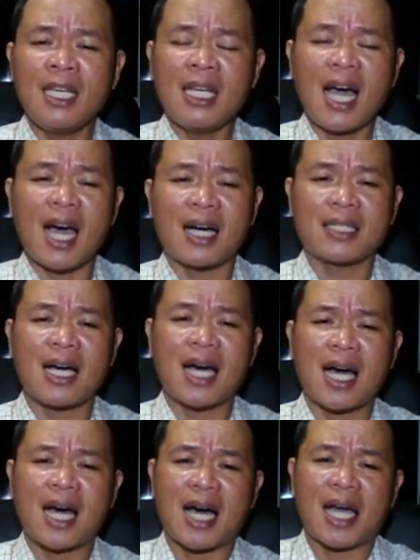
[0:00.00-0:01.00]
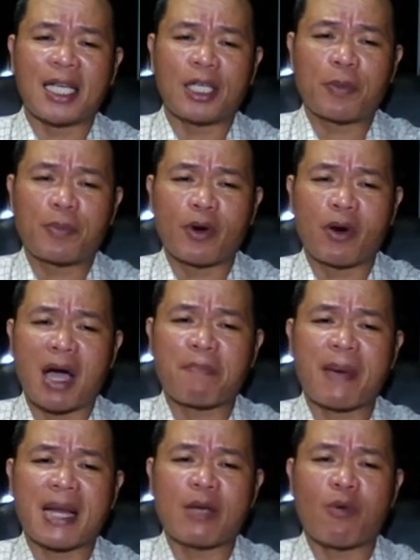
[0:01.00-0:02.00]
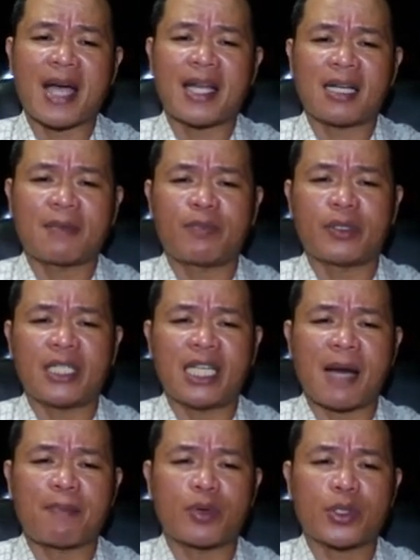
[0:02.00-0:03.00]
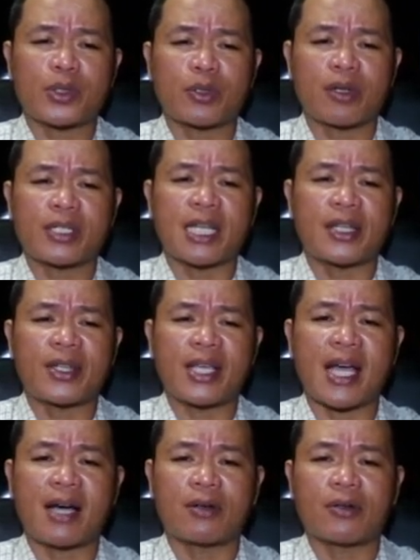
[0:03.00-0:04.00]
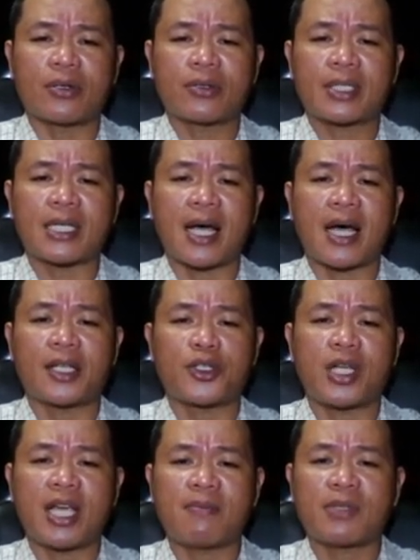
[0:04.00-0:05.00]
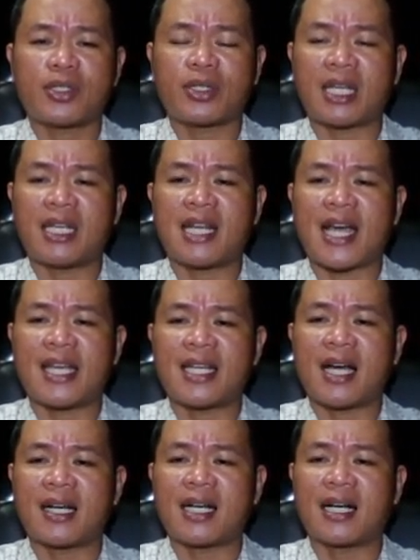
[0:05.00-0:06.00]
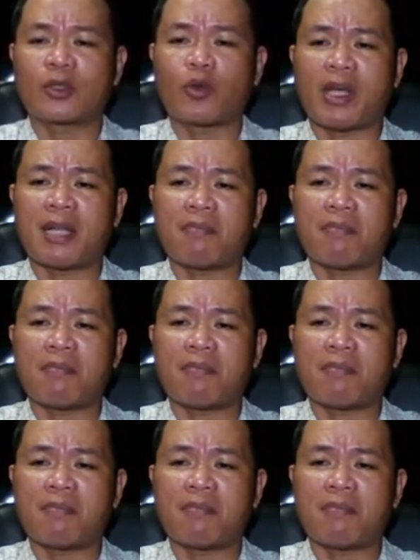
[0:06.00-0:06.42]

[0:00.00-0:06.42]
Ang uh, ito po ang paliwanag po ni Apostol Santiago sa James 3:9 hanggang 12.